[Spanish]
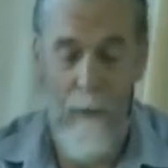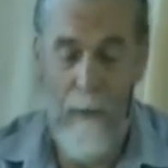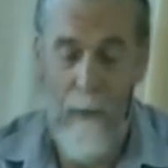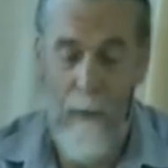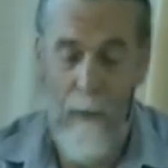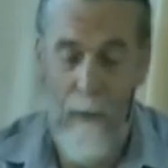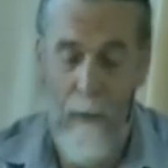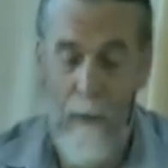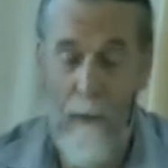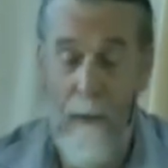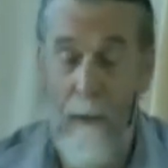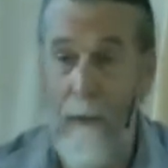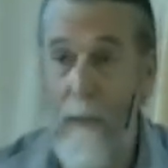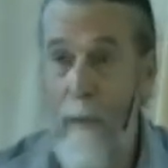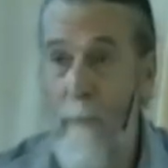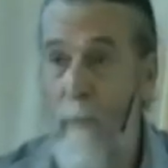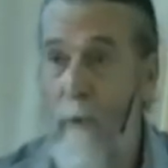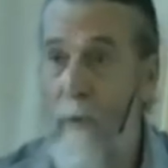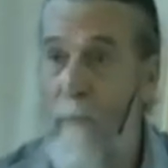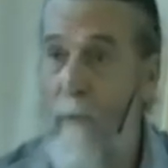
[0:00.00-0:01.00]
fue
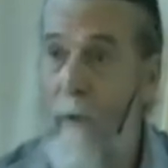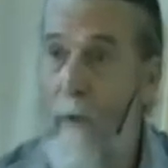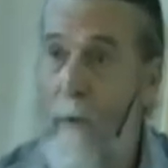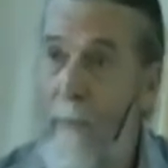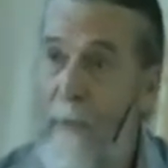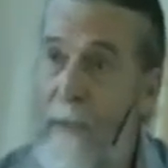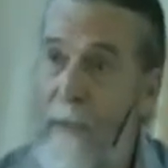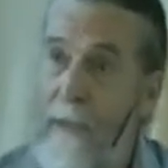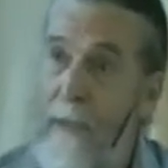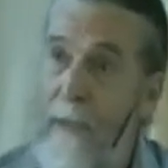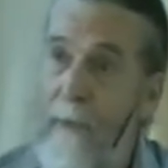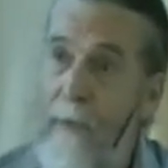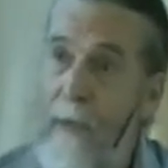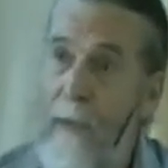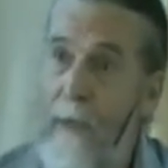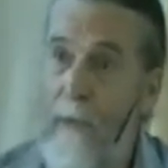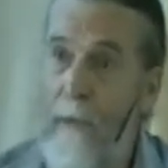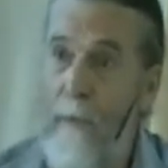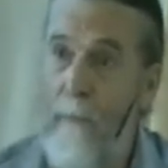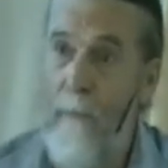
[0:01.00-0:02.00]
reelecto en forma
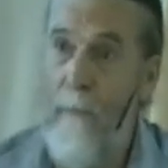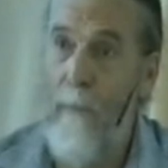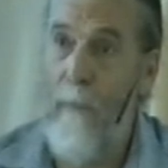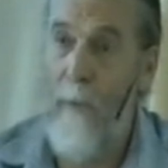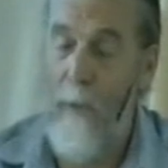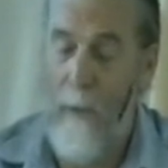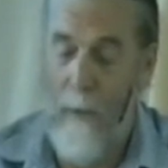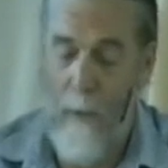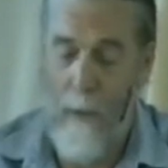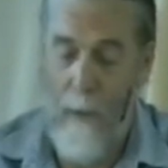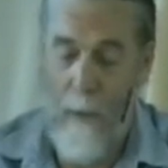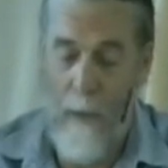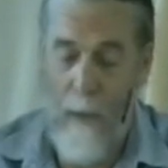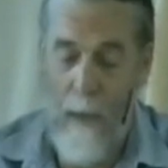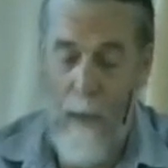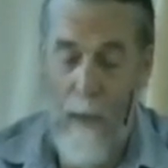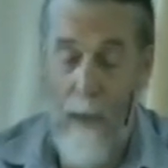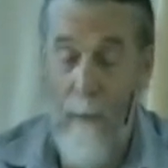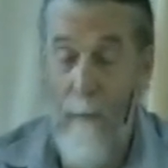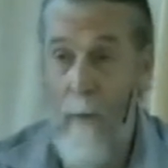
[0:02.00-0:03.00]

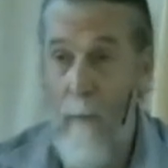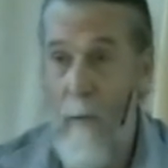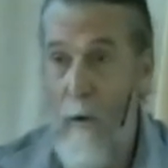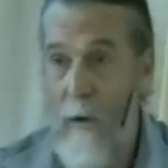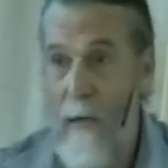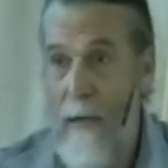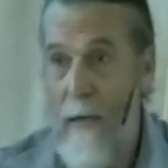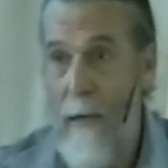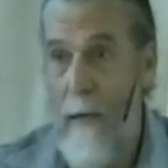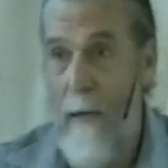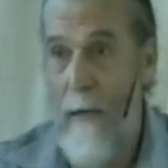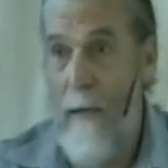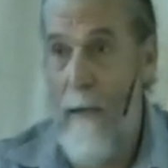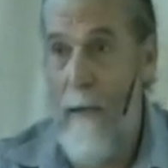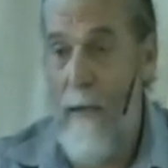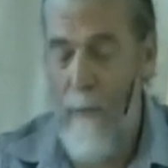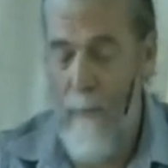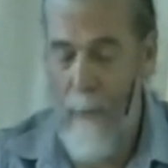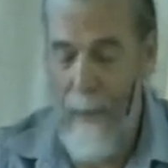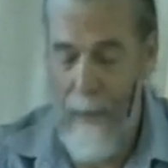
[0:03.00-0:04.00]
unánime
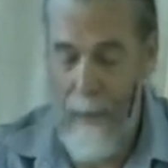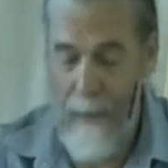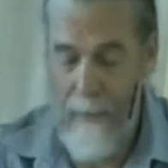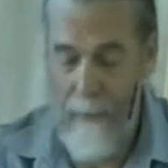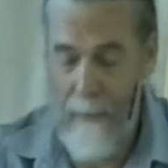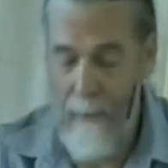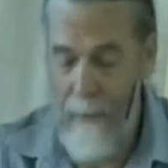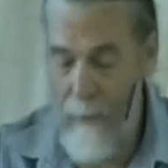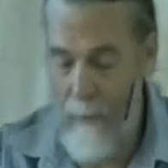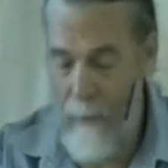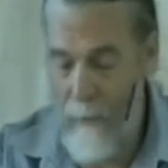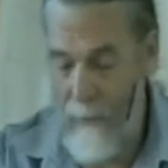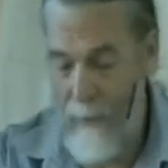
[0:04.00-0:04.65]
Rubén Stockmayer